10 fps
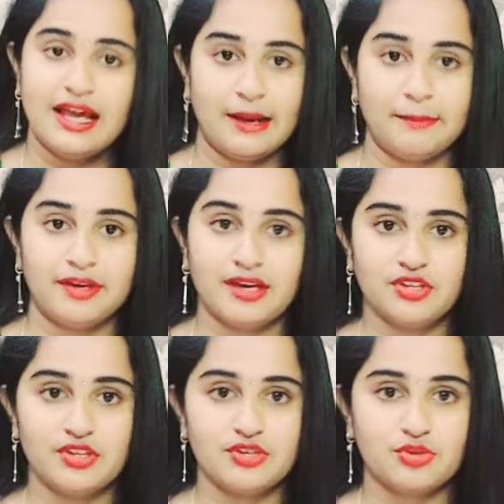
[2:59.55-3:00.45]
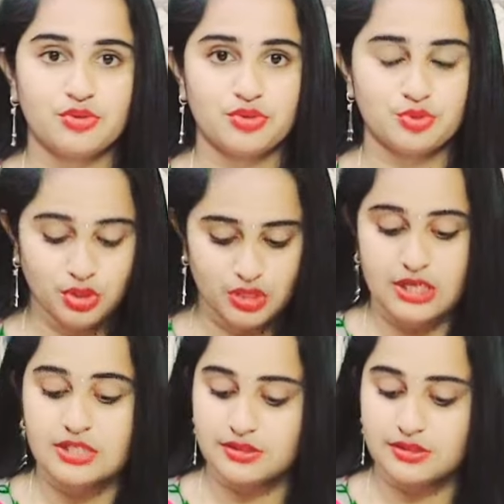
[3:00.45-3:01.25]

హ్యాపీగా ఇవి తీసుకోవచ్చు సో